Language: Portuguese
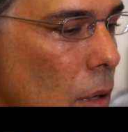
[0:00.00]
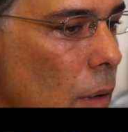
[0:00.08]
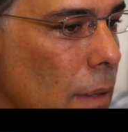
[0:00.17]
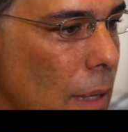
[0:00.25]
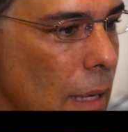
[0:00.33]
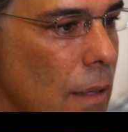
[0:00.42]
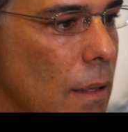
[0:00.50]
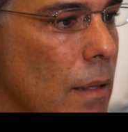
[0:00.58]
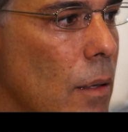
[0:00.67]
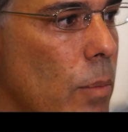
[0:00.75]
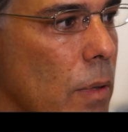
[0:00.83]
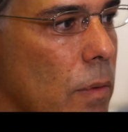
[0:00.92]
Então, a ideia da
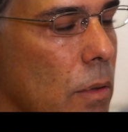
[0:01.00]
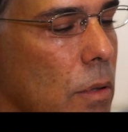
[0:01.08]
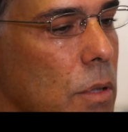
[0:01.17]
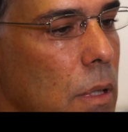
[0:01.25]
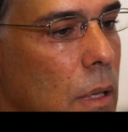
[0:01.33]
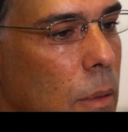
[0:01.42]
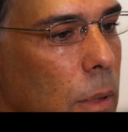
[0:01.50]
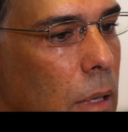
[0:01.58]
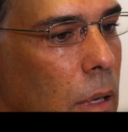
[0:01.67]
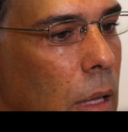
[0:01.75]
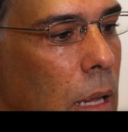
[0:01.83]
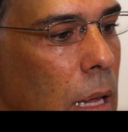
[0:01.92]
terapia
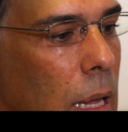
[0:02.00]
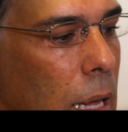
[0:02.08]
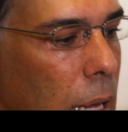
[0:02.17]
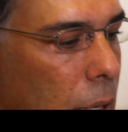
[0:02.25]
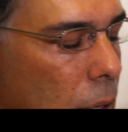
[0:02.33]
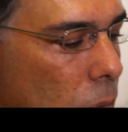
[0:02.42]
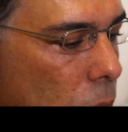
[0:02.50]
fotodinâmica é que